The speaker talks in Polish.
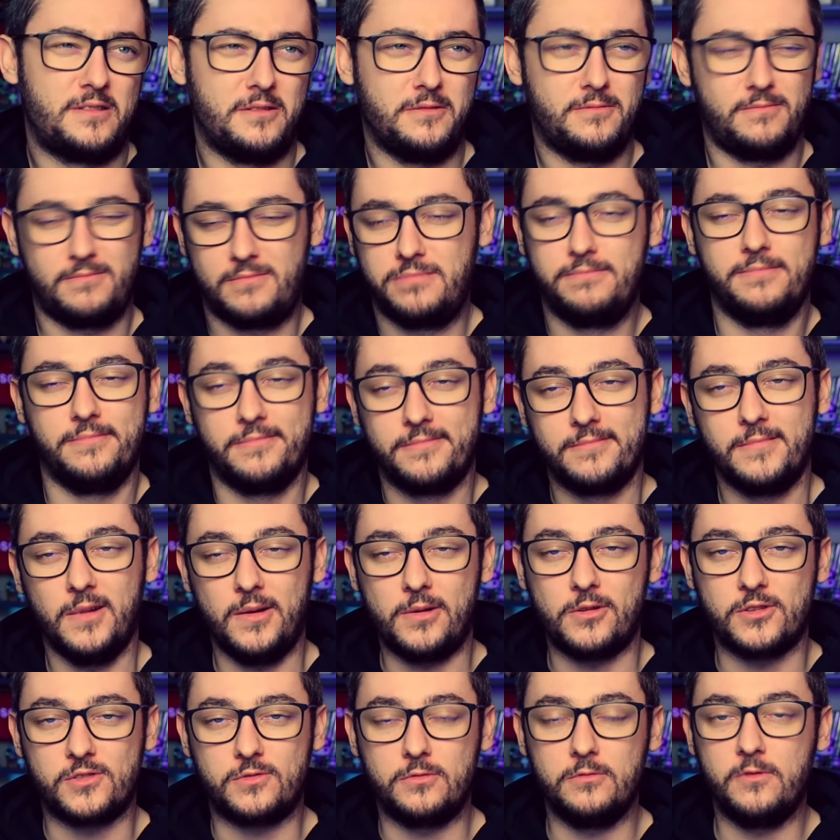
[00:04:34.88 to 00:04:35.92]
no po
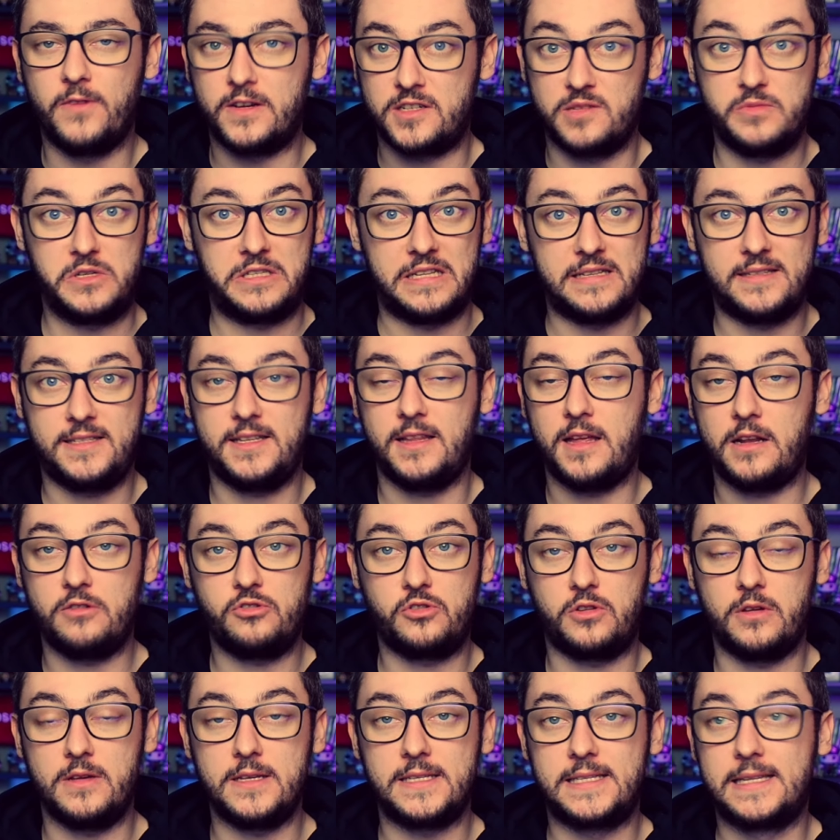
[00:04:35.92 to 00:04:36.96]
prostu. Uważam, że ten scenariusz
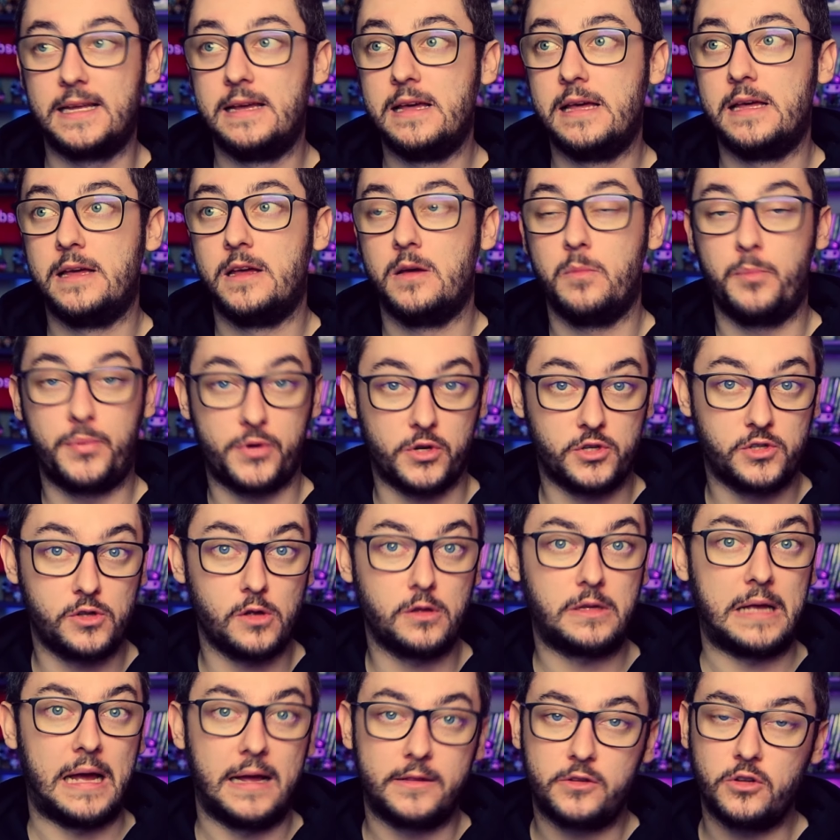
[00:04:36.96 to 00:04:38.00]
to jest
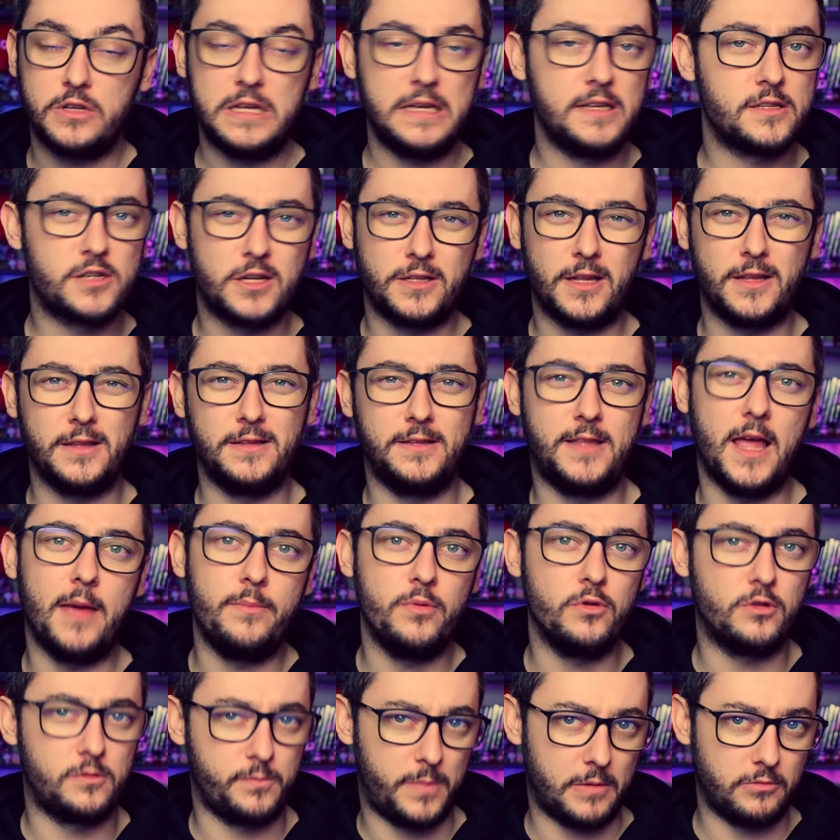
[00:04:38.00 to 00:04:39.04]
prostota, a to nie jest żaden
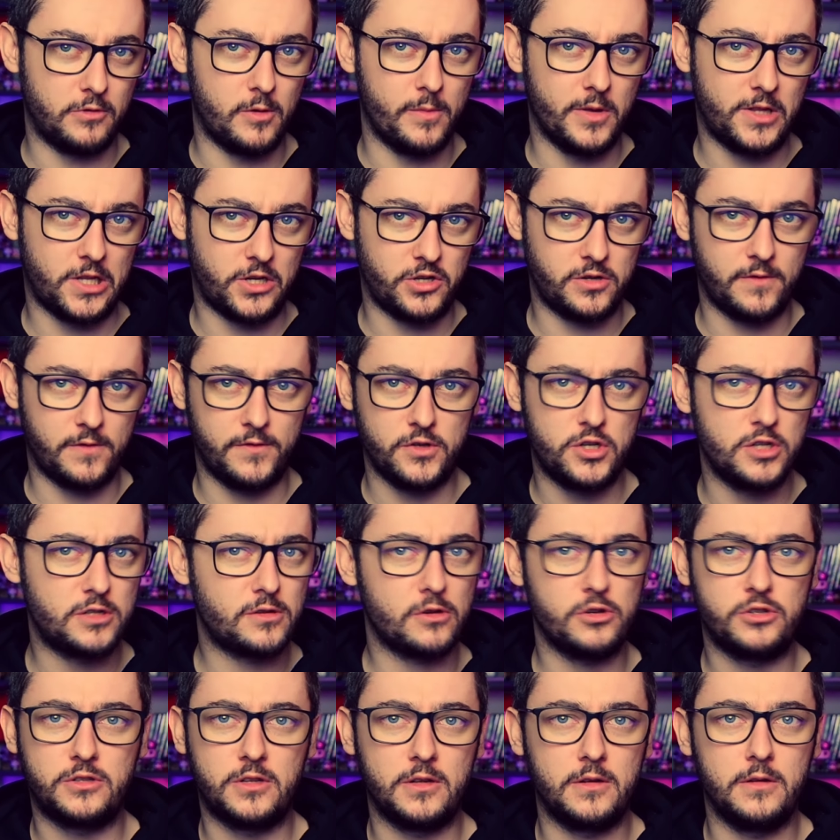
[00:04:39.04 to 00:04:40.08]
debiut pełnometrażowy czy
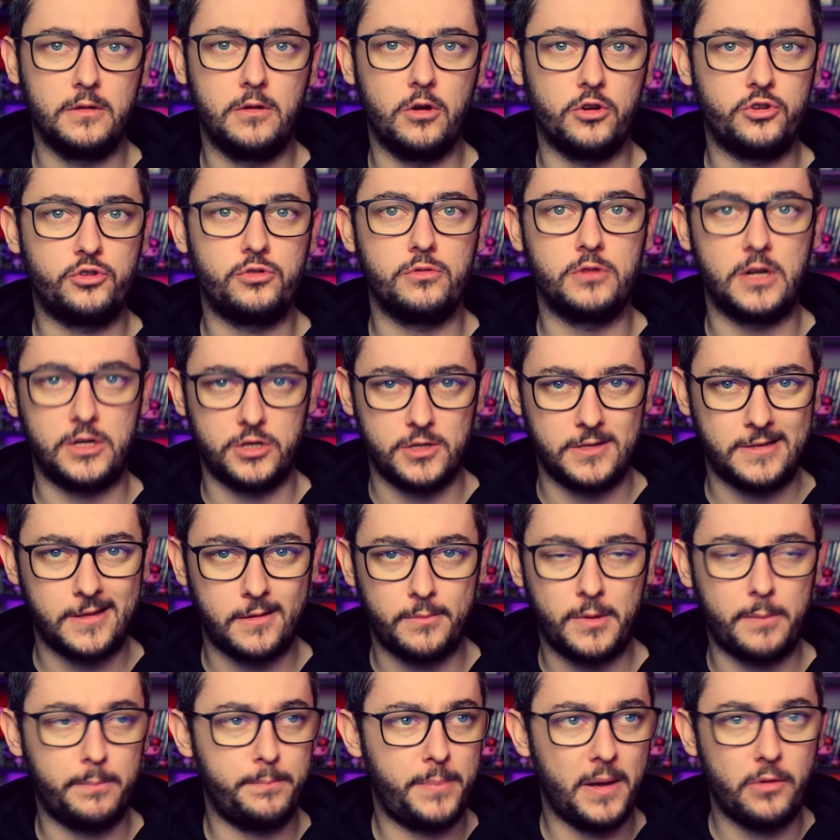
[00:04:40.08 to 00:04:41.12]
coś. Ten gościu, reżyser
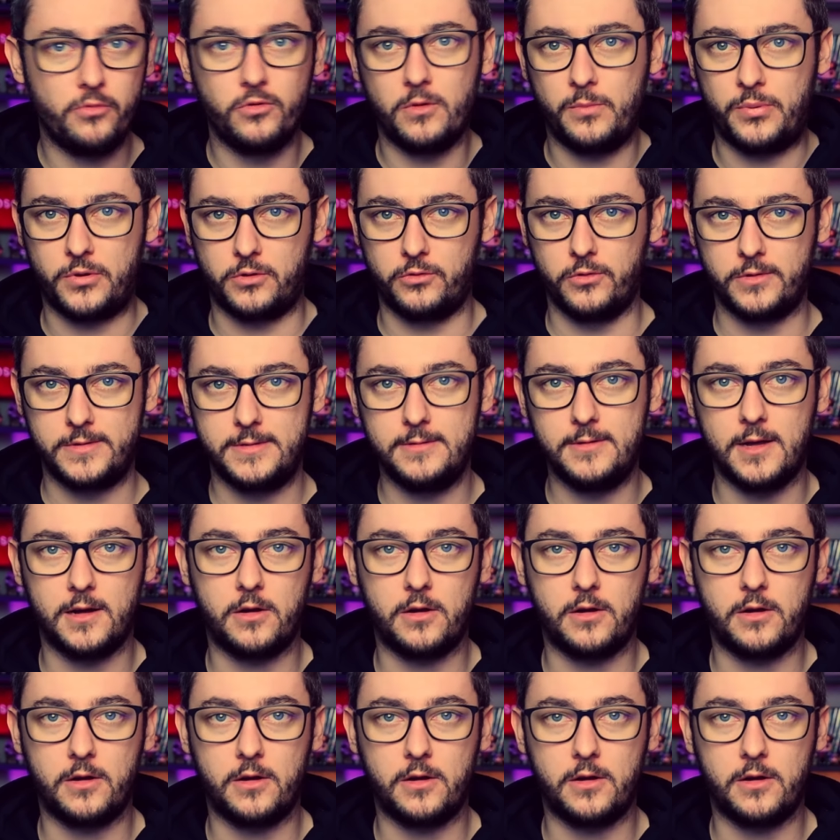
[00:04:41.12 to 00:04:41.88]
ma pełno produkcji na